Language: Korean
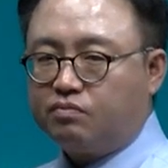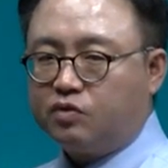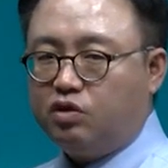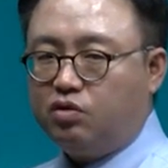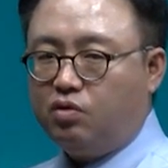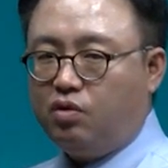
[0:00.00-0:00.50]

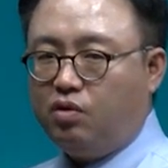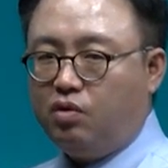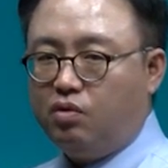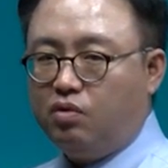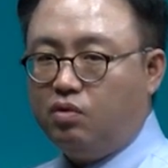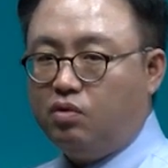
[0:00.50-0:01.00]
그리고
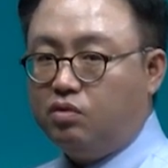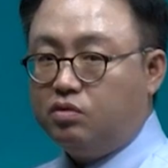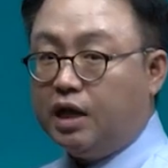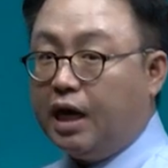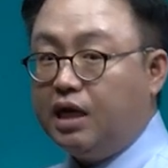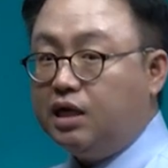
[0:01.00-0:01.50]

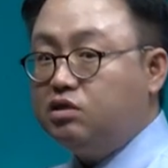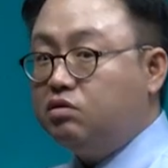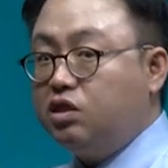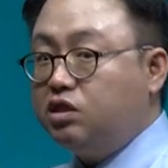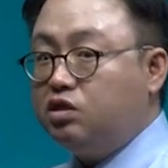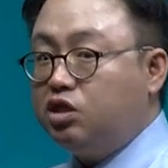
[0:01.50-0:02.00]
나이가
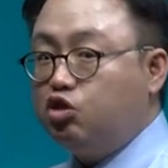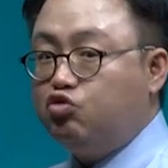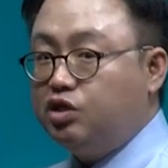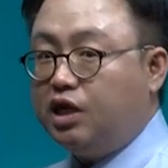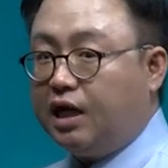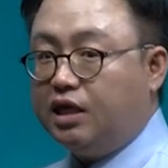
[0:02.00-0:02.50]
절대적
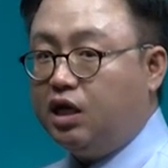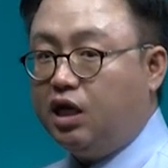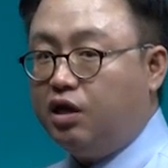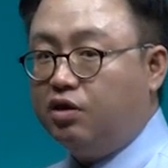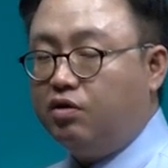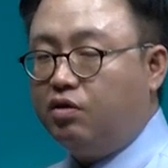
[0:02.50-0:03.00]
기준이
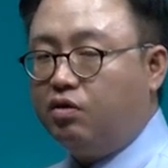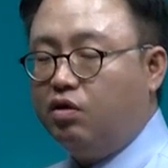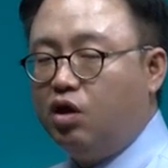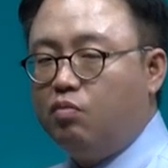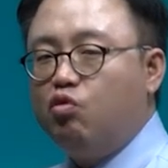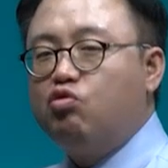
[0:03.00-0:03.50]
아니에요.
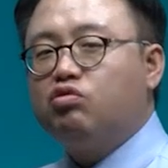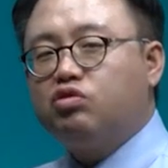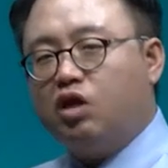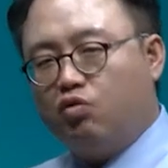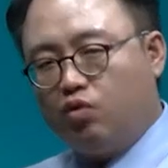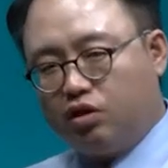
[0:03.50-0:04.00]
뭐
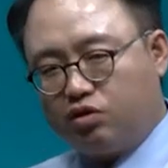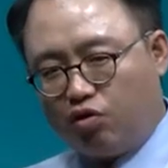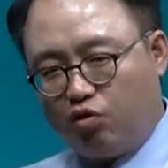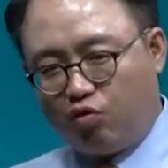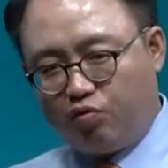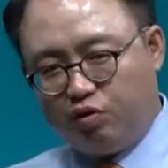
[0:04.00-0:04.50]
그렇다고 해서
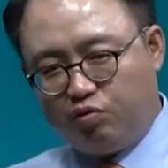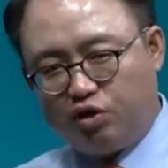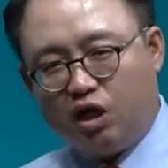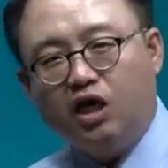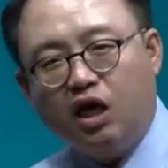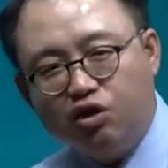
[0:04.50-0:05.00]
여러분이 뭐
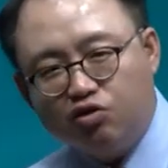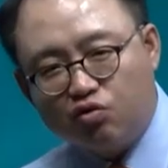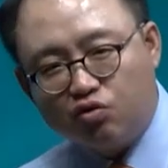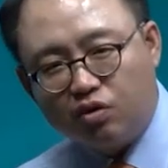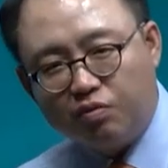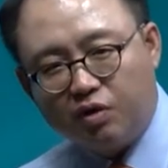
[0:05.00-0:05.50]
제 나이
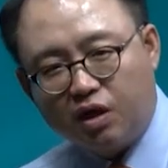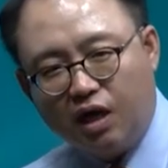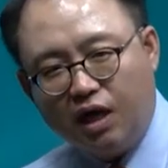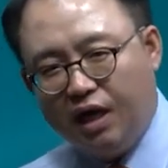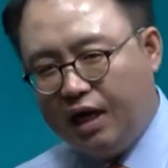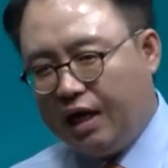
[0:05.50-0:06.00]
정도
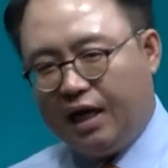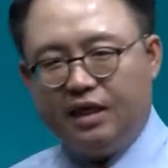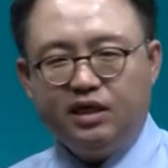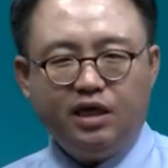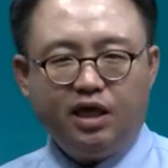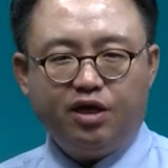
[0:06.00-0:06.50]
됩니까?
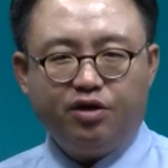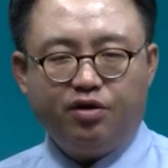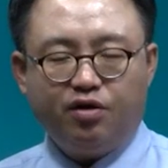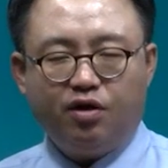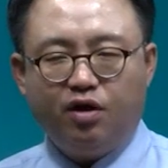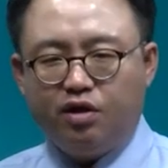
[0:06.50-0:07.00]

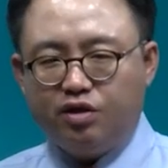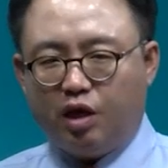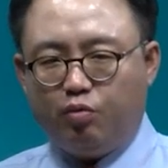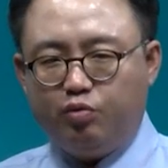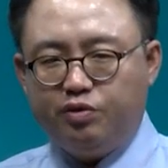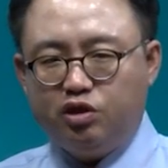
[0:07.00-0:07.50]
아니에요.
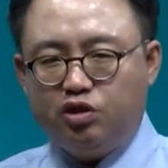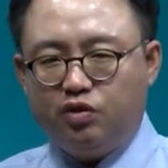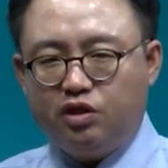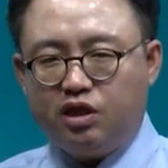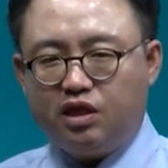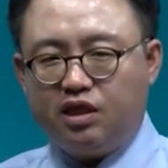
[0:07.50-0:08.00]
대부분
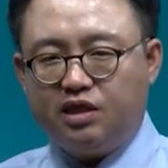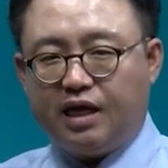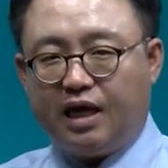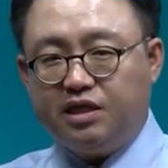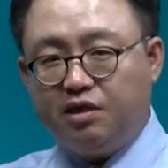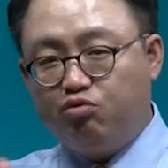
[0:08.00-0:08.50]
지원자들이
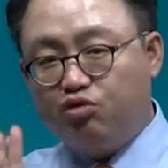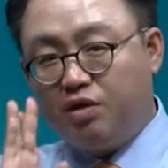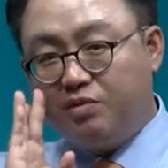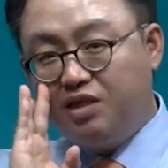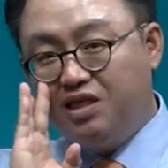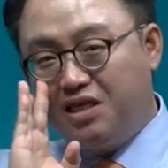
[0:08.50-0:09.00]
나이의
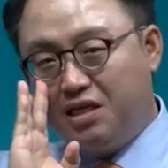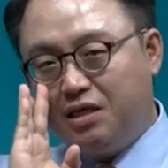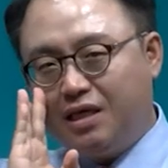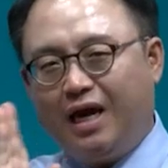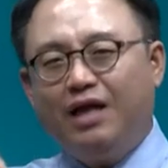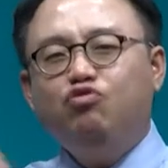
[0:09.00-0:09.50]
부담을 느끼는
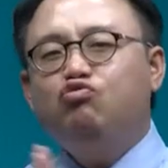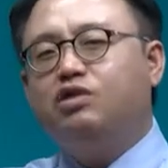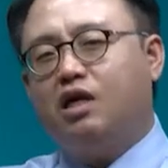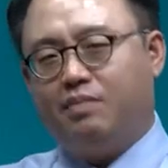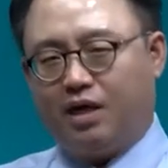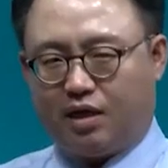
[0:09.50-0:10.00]
게 한두
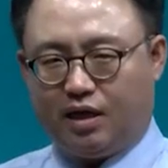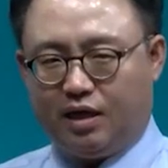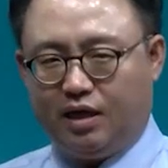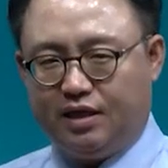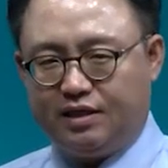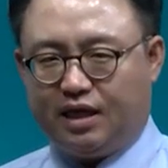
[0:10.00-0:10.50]
살밖에
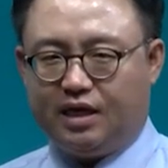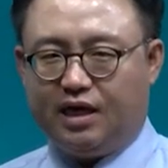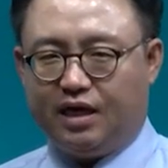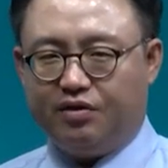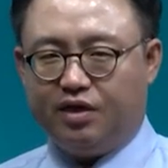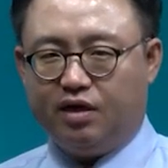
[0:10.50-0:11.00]
차이가
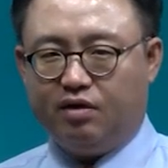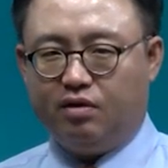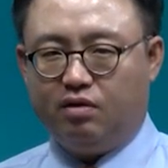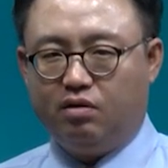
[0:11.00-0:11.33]
안 나요.